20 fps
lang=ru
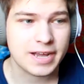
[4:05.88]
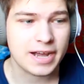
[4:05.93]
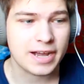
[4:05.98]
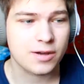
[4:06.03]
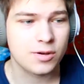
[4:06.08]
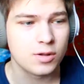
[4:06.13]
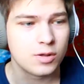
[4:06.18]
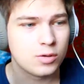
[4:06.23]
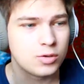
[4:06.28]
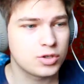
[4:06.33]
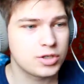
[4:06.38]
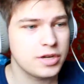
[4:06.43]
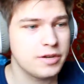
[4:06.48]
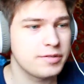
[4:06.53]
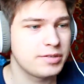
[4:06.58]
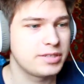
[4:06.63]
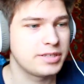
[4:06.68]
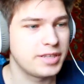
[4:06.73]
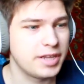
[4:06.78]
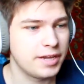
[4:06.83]
как он уже
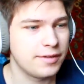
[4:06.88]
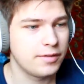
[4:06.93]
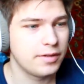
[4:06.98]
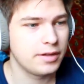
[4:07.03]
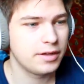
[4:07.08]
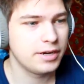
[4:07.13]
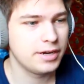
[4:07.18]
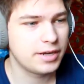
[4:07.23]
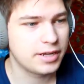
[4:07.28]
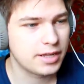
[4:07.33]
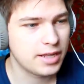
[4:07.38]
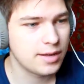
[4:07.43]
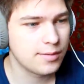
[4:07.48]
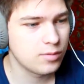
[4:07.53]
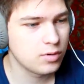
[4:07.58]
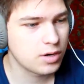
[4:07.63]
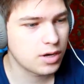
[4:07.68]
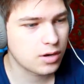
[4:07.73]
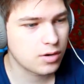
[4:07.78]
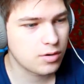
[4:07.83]
вставил
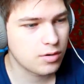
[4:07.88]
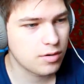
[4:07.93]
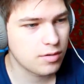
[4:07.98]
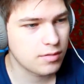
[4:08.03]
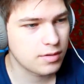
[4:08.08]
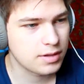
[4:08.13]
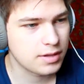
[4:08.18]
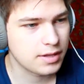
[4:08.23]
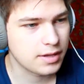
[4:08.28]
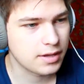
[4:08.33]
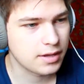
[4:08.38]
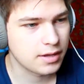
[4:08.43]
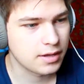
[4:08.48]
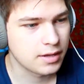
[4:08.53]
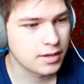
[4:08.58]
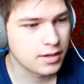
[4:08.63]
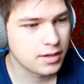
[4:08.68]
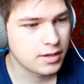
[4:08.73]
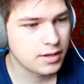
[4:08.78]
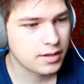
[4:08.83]
рекламу какого-то
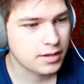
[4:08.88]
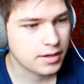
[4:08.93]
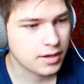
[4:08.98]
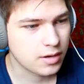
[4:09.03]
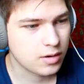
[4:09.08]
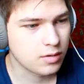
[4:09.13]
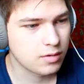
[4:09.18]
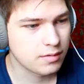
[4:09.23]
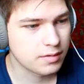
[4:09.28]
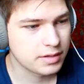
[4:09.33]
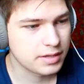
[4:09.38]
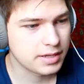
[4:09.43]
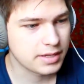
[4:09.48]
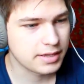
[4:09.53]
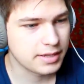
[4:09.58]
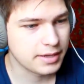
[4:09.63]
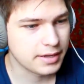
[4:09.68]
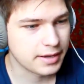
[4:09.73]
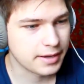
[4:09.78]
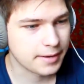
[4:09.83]
какого-то
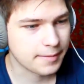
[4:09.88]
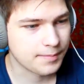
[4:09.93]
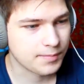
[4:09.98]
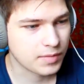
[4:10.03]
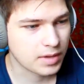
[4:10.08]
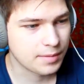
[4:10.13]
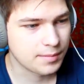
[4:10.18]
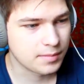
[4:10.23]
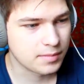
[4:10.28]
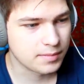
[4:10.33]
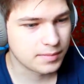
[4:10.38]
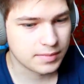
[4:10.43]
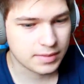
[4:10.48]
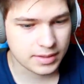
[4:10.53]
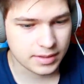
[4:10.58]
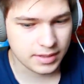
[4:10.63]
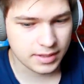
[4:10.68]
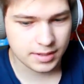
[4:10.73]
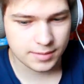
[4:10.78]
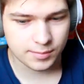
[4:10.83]
да.
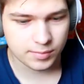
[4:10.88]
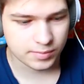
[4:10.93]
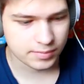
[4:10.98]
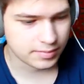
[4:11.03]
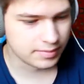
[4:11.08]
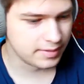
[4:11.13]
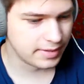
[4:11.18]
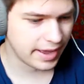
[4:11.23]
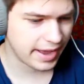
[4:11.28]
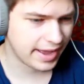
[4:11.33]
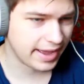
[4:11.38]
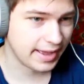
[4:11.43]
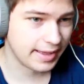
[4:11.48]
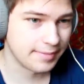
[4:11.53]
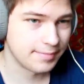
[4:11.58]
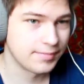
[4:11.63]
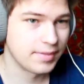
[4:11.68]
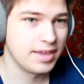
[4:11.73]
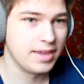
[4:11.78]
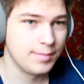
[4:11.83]
Не, да,
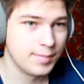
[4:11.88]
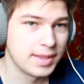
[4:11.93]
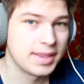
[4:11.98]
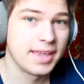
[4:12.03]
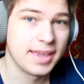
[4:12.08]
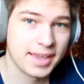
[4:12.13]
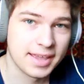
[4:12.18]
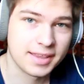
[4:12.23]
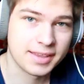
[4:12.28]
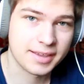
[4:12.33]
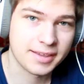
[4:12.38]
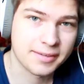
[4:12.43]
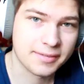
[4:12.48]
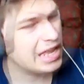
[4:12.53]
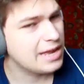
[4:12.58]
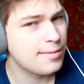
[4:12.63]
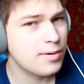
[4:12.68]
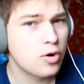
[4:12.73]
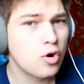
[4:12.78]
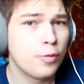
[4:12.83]
именно это.
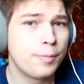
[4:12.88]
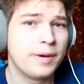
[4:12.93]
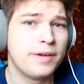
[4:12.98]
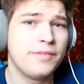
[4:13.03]
Я не могу